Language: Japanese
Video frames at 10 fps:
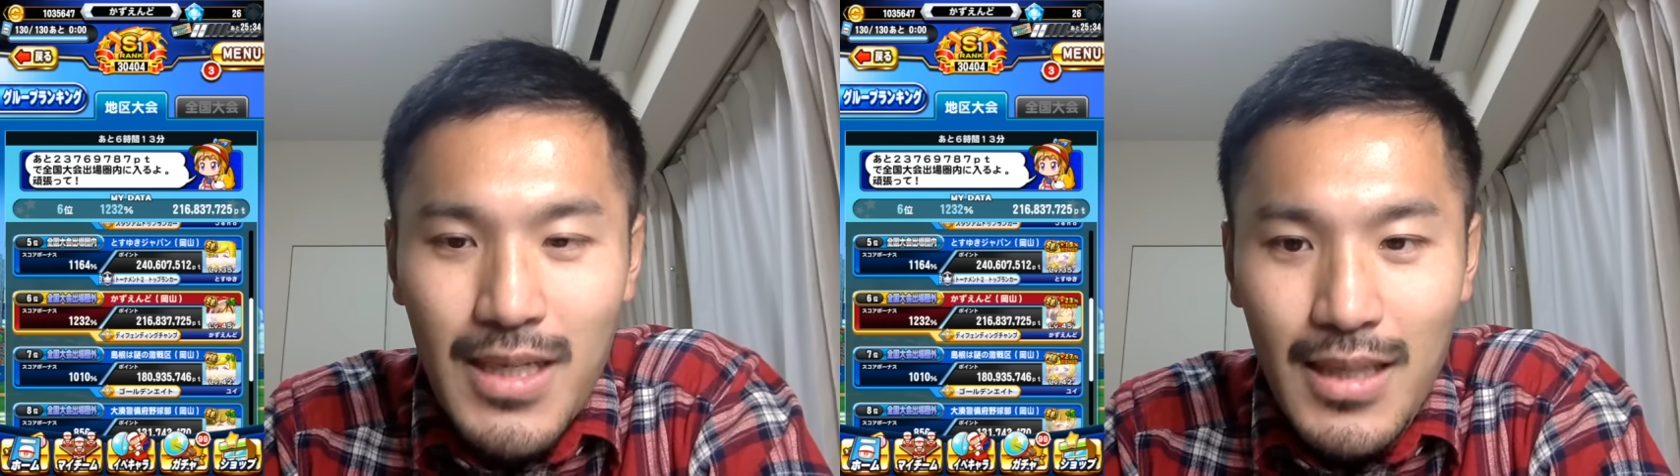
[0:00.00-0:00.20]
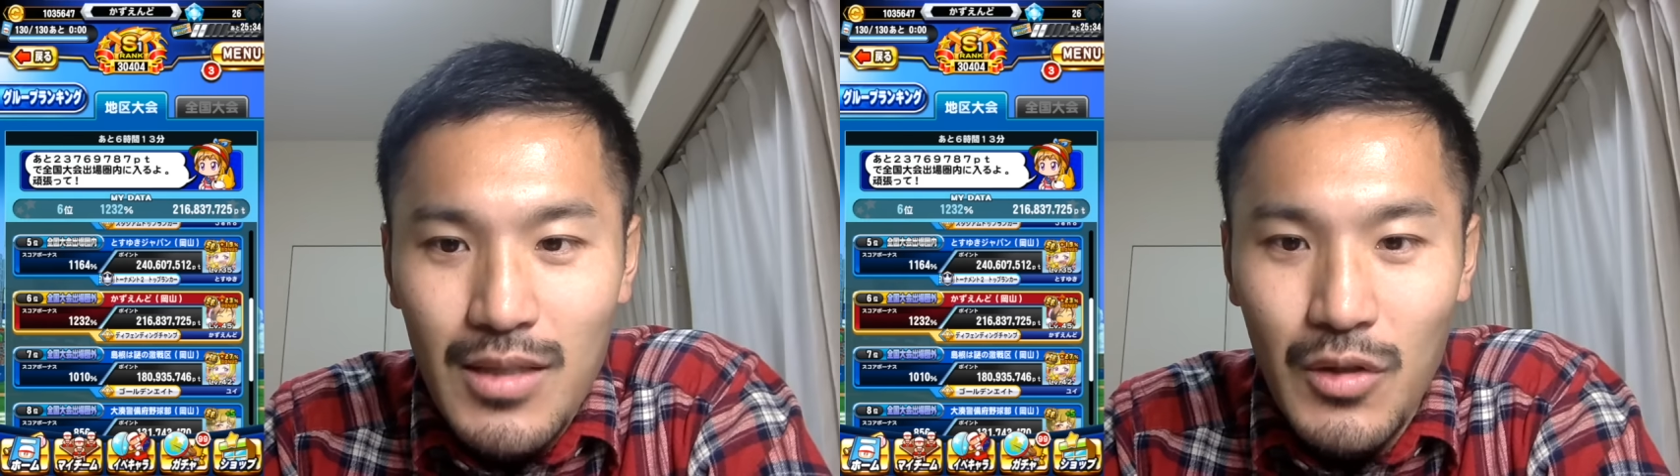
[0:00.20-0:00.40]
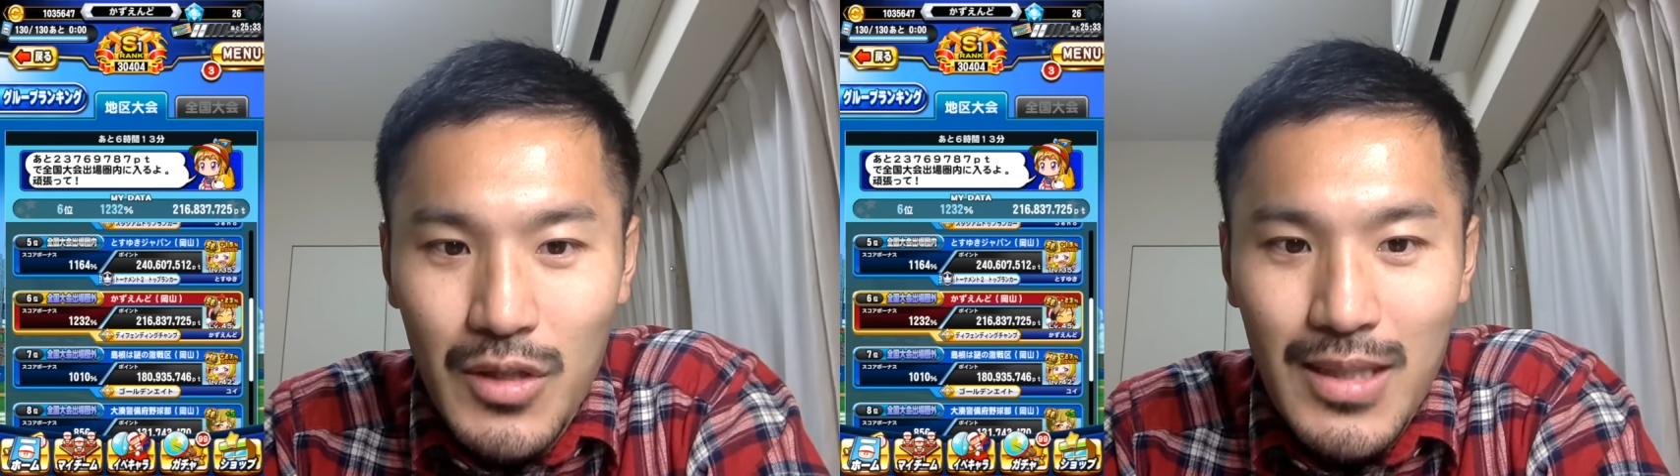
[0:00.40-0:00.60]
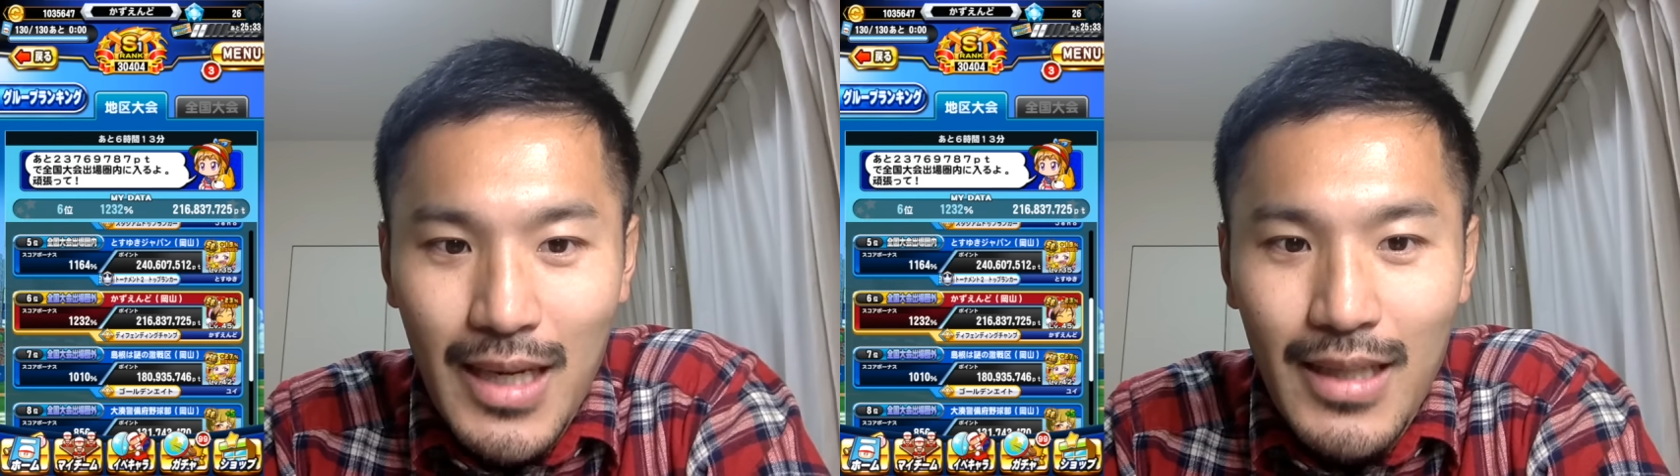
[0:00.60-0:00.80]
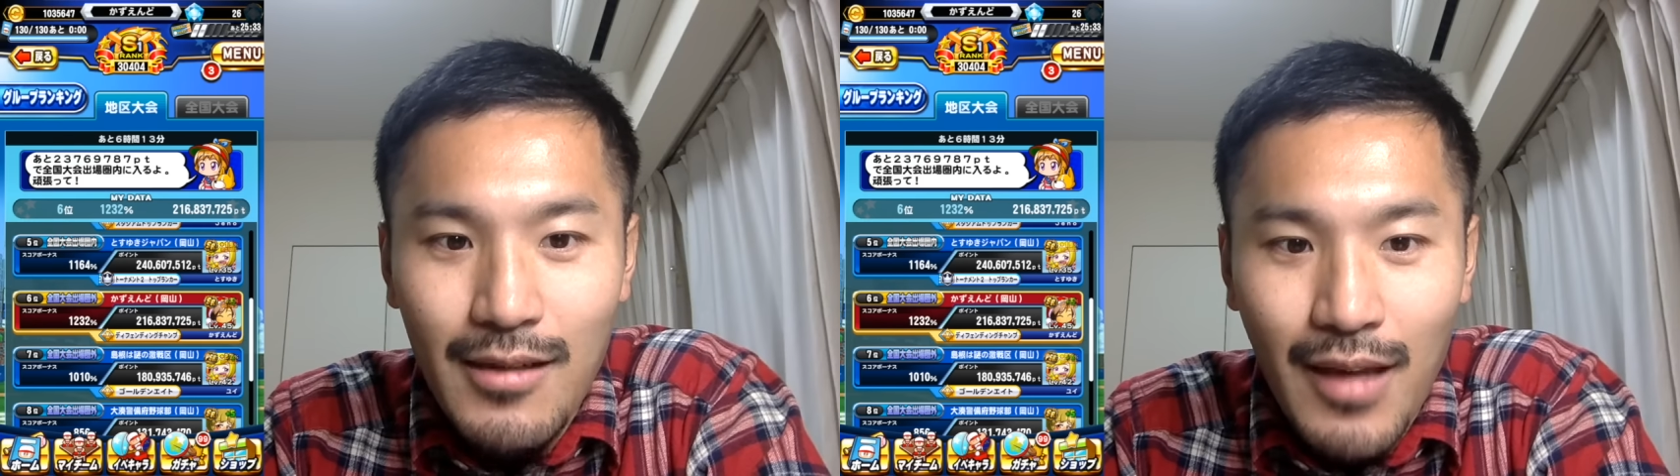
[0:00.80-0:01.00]
選でちょっと
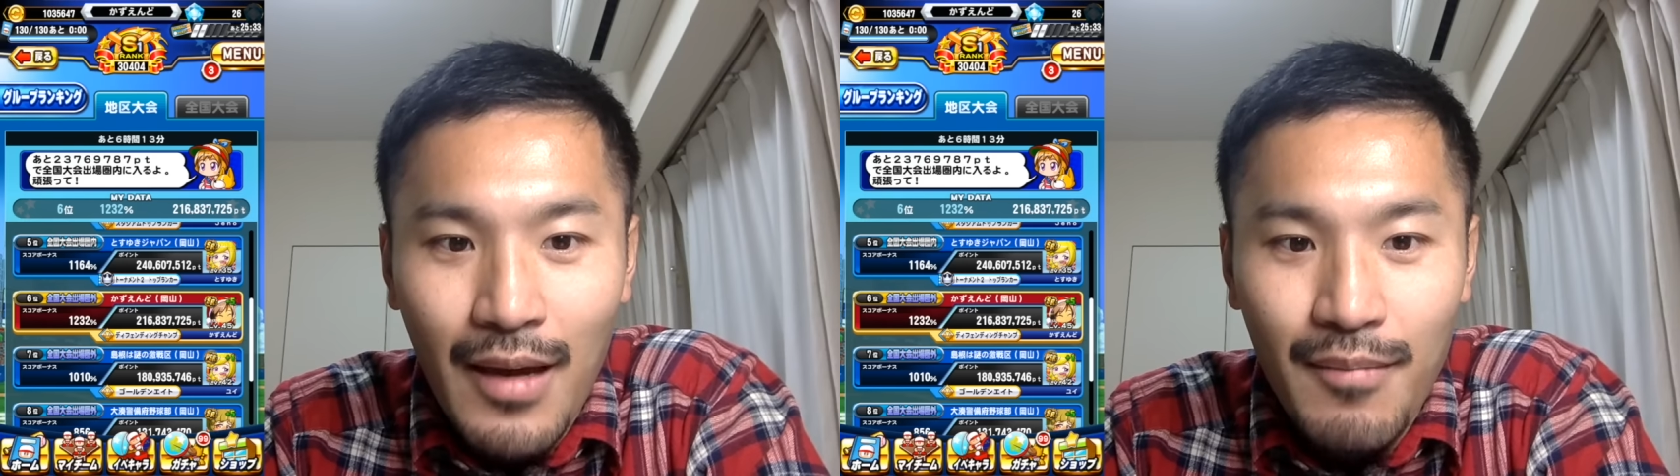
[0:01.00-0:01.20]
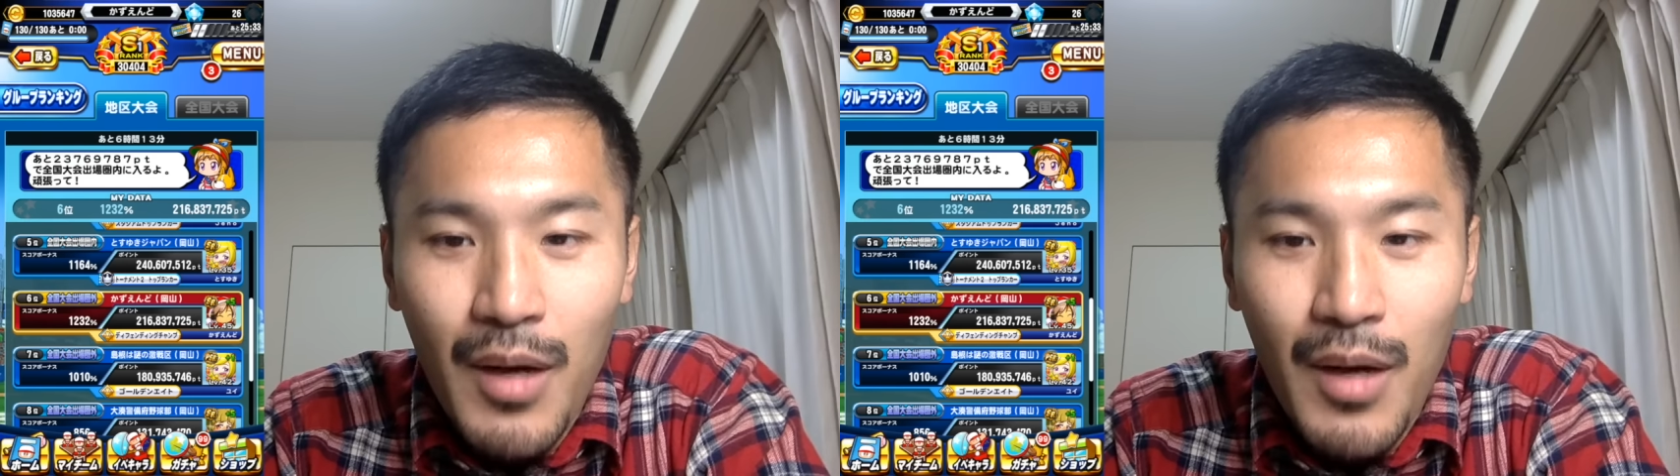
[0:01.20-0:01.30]
使いたくない。